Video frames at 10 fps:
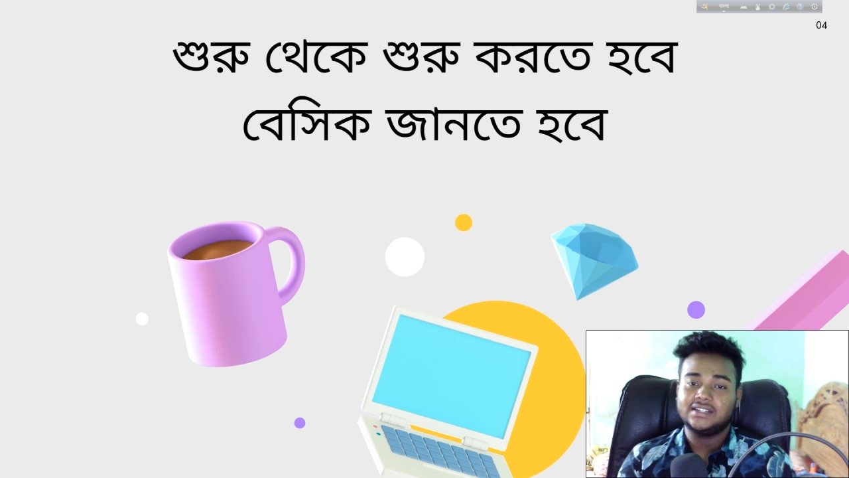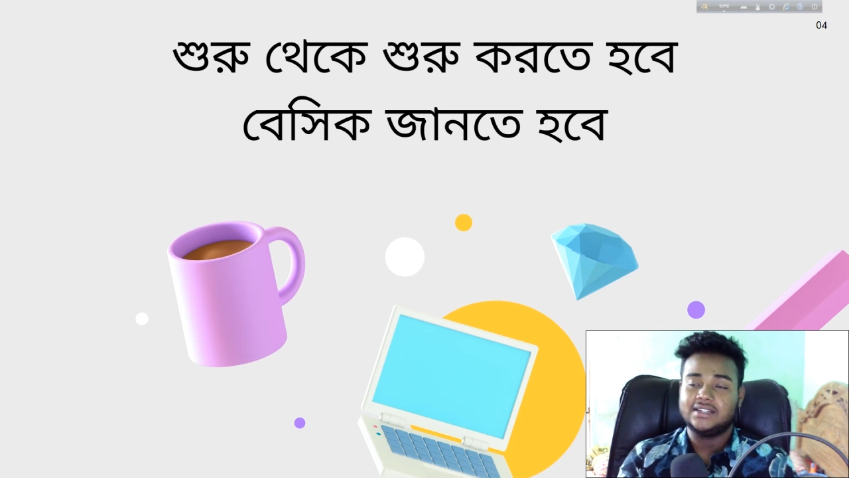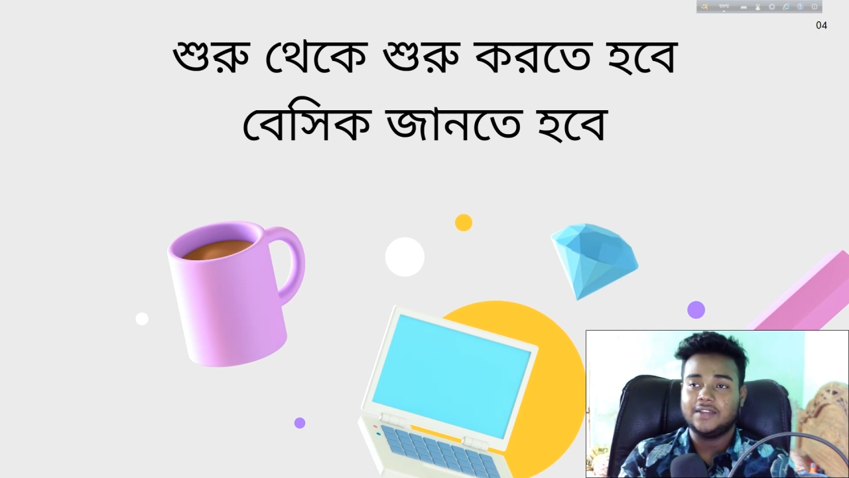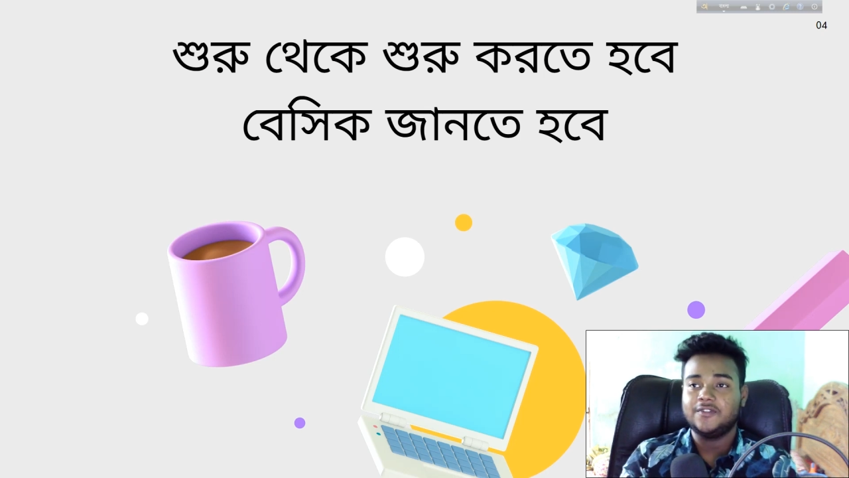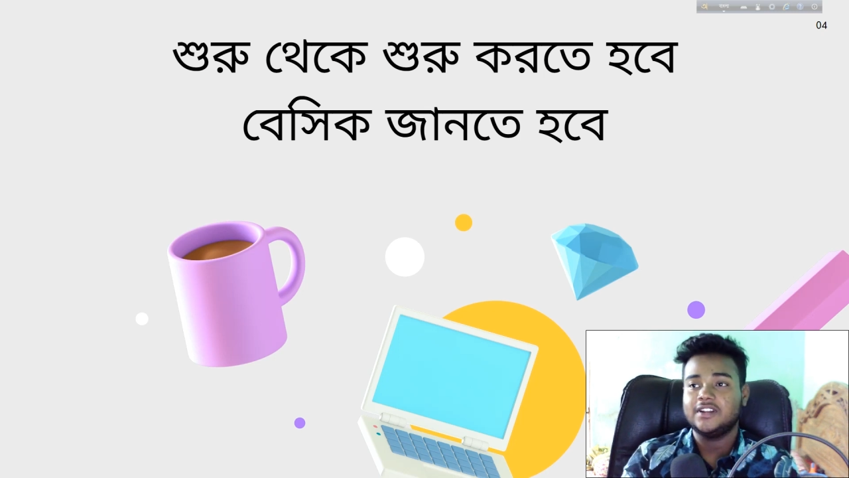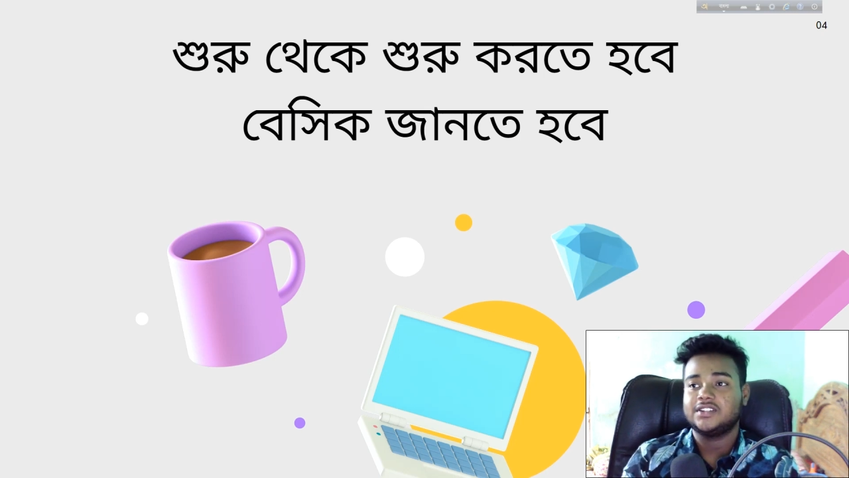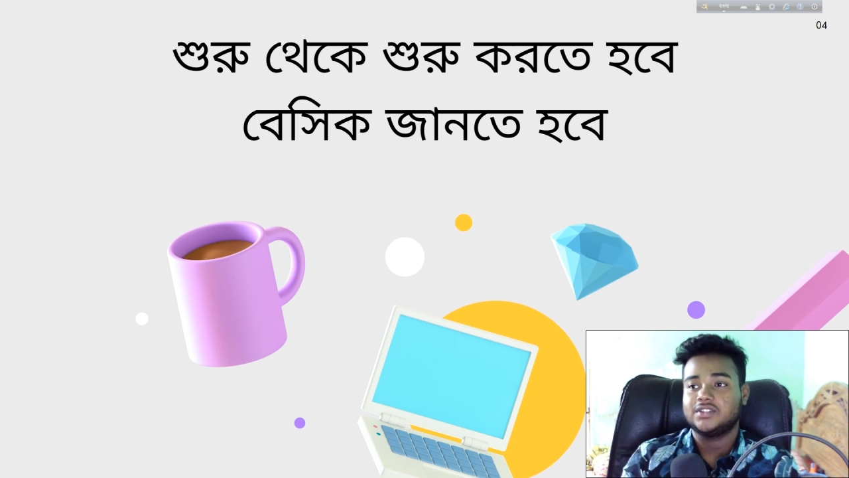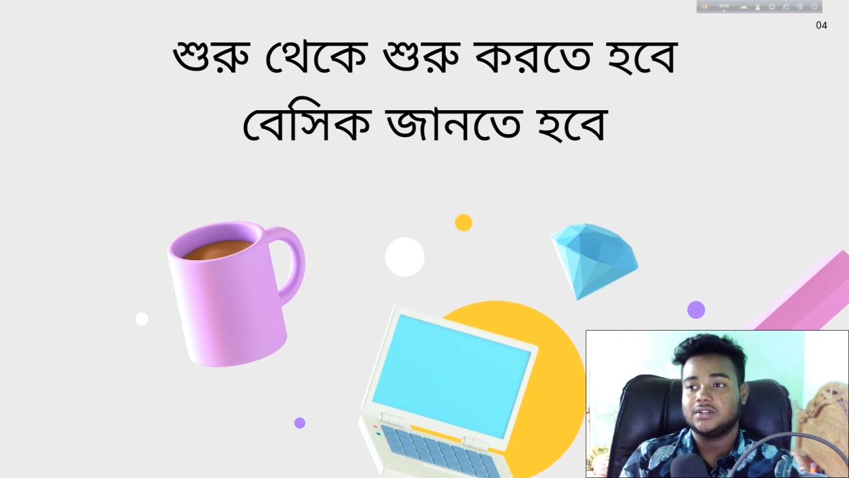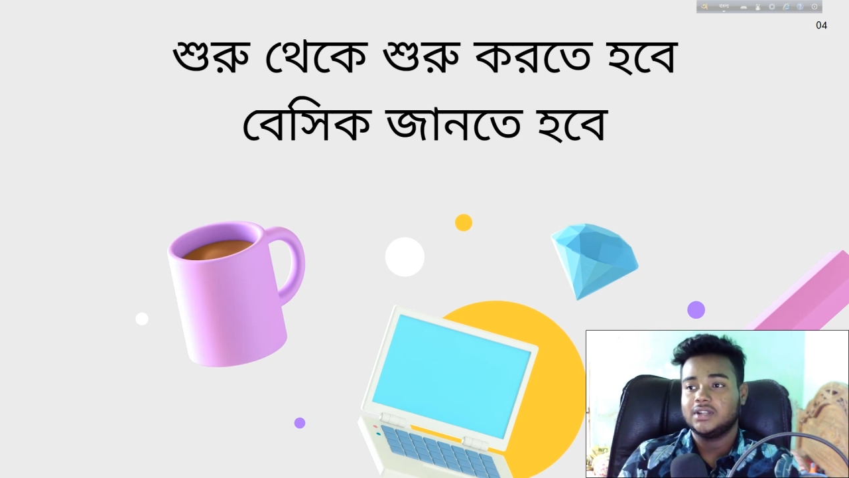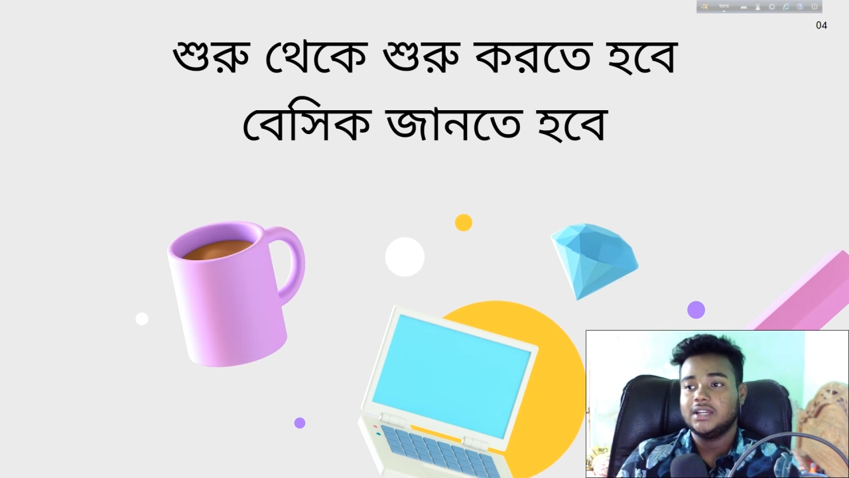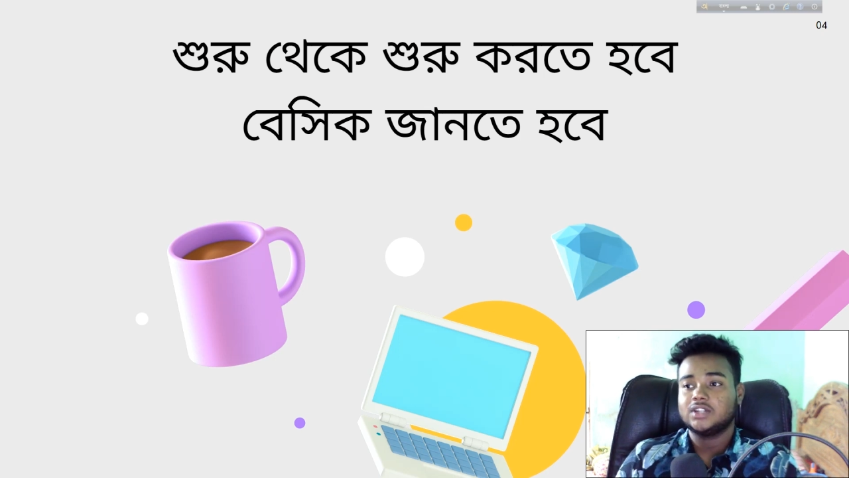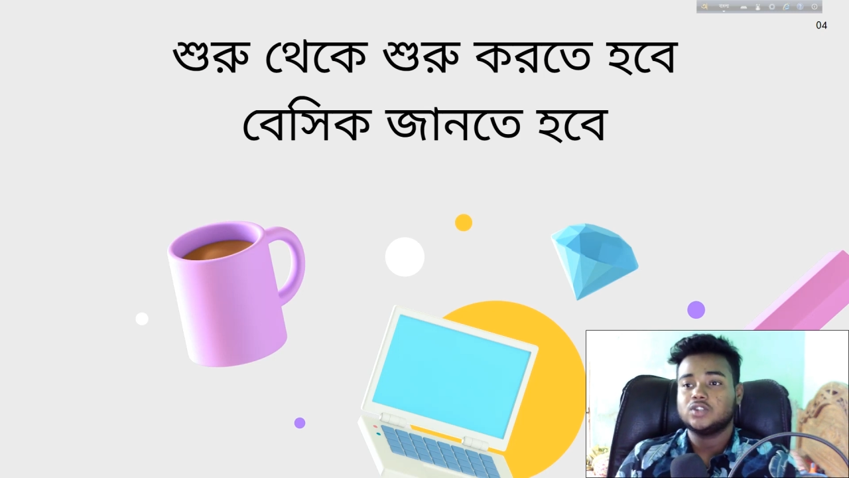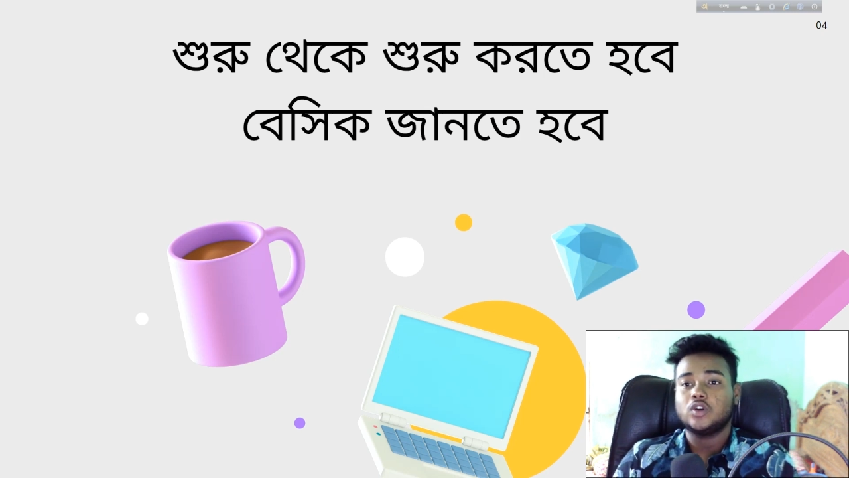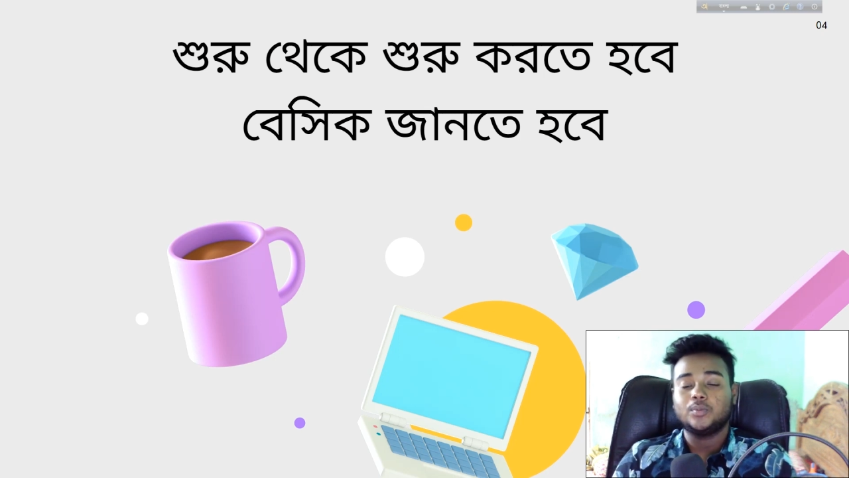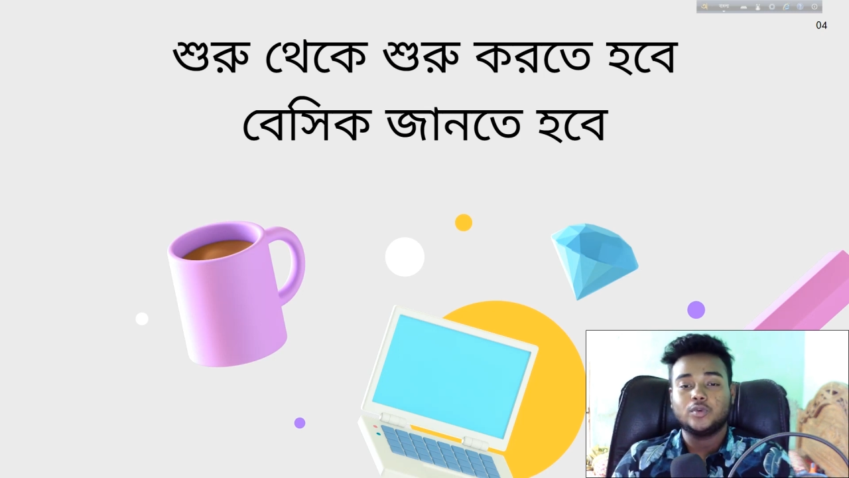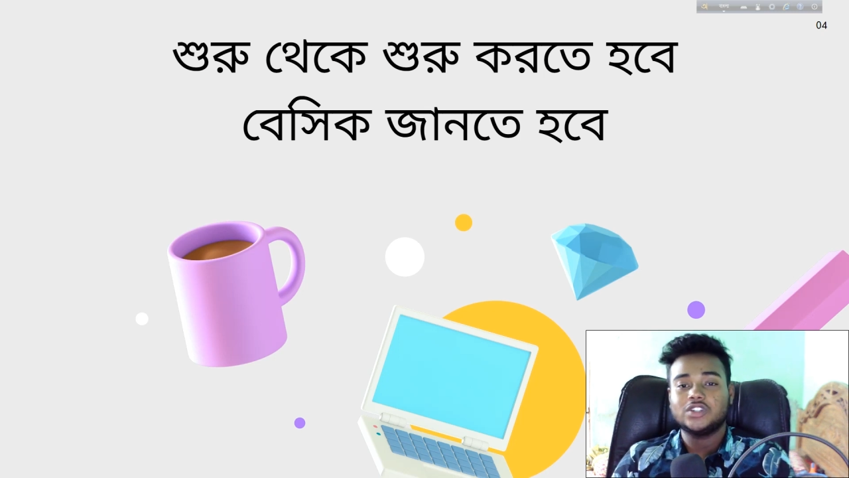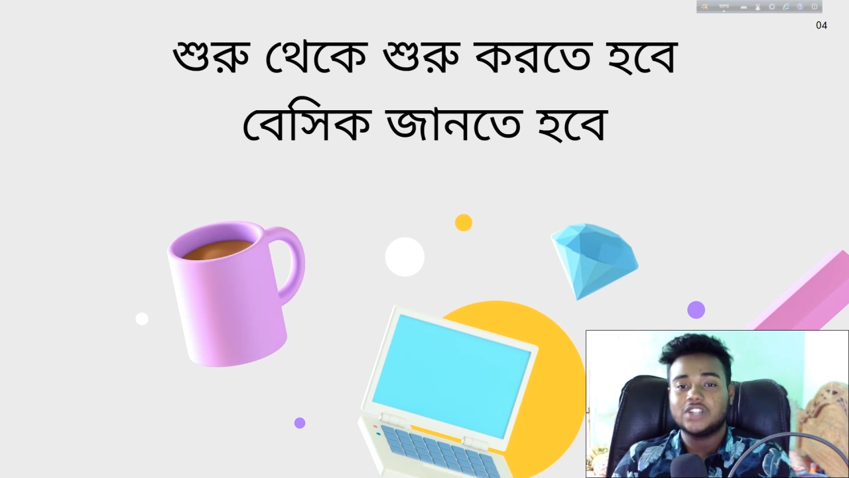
ডেফিনেশনটা এটা সম্পূর্ণ